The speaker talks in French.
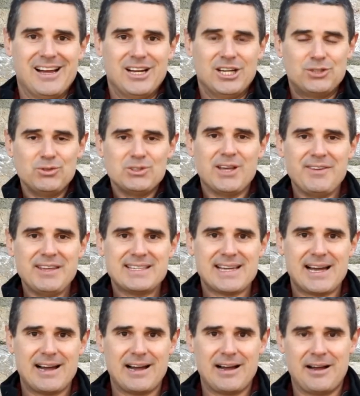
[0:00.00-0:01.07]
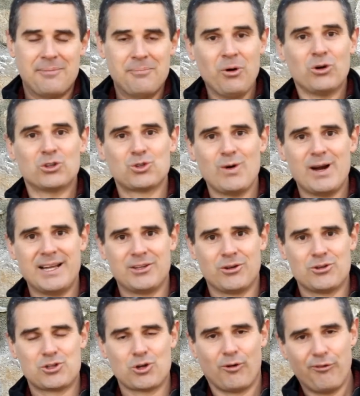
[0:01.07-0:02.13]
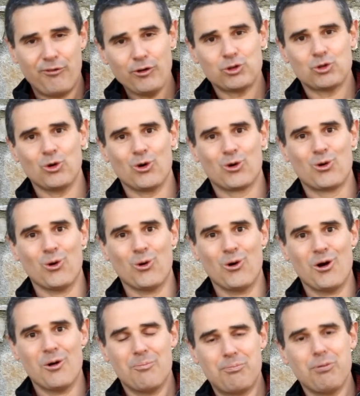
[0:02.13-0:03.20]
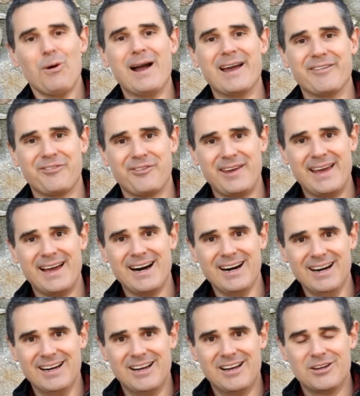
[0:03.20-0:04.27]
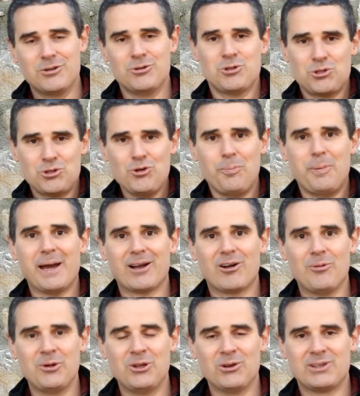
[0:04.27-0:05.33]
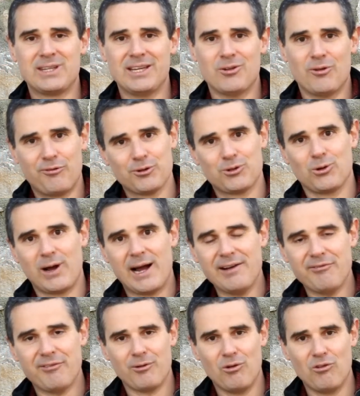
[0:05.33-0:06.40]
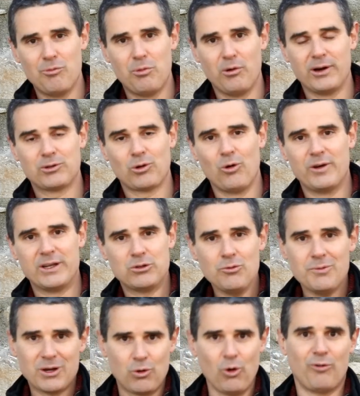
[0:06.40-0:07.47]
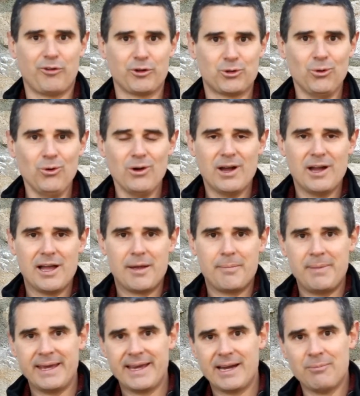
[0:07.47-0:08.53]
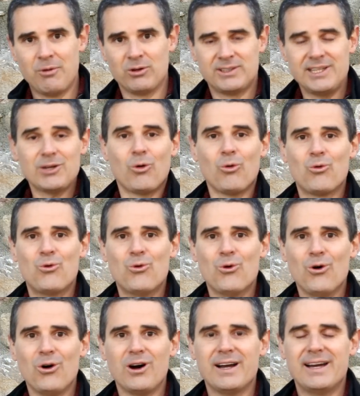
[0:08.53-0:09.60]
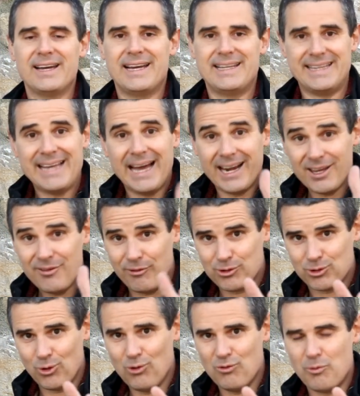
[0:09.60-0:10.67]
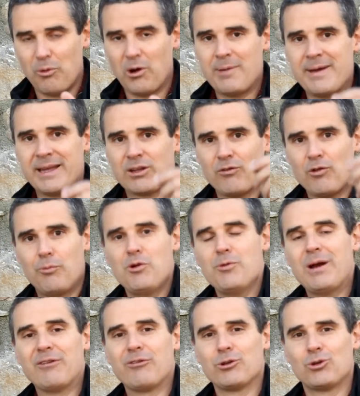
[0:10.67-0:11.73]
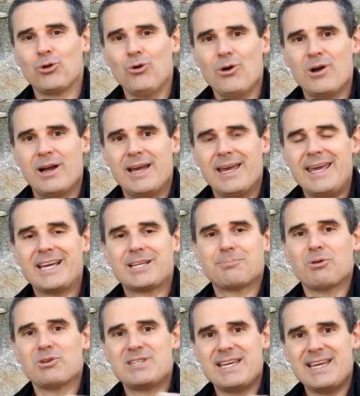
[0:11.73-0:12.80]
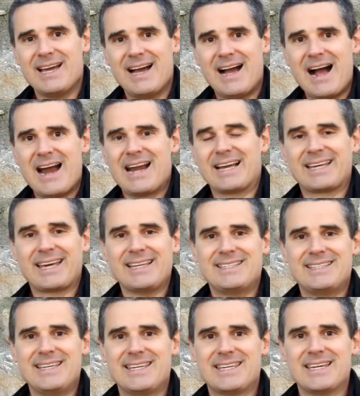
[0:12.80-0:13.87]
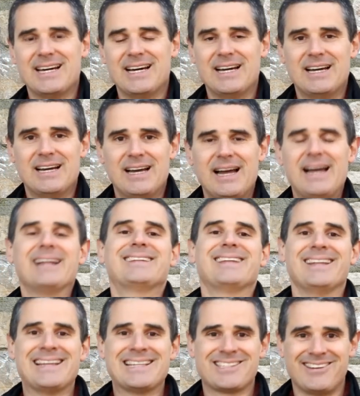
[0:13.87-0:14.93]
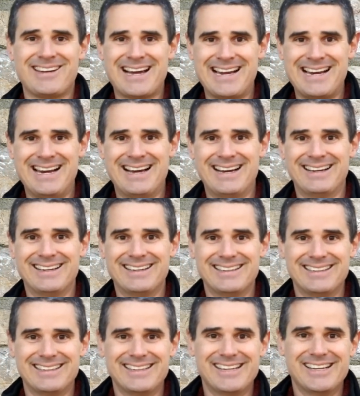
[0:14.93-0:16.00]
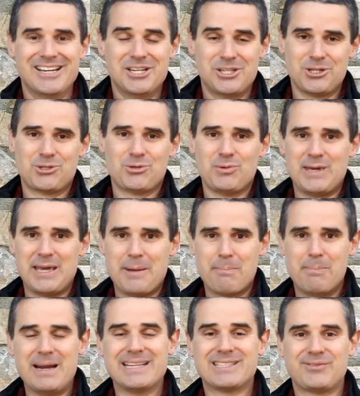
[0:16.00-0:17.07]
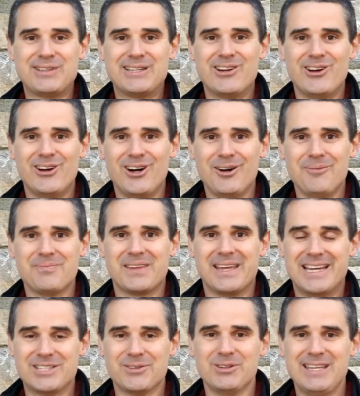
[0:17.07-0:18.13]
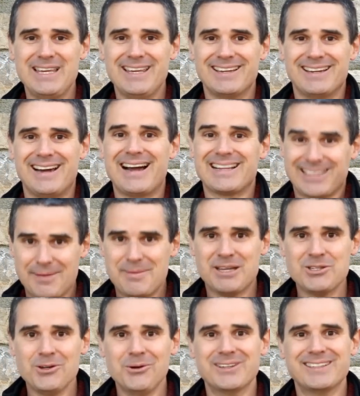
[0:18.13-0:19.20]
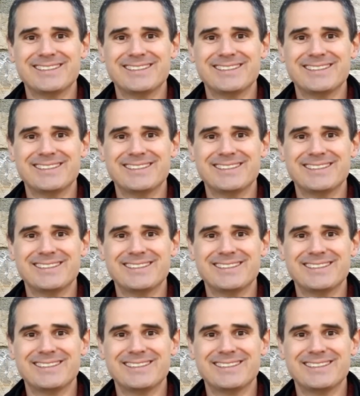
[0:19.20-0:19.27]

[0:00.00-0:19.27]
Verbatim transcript: Je vous invite à me rejoindre sur photoloco.fr une super communauté de photographes où vous pourrez trouver tous mes cours photo, mais également des concours et des galeries photos où vous pourrez mettre vos plus belles photos exposées à la critique internationale. Je suis Blaise Fiedler et je vous dis à très bientôt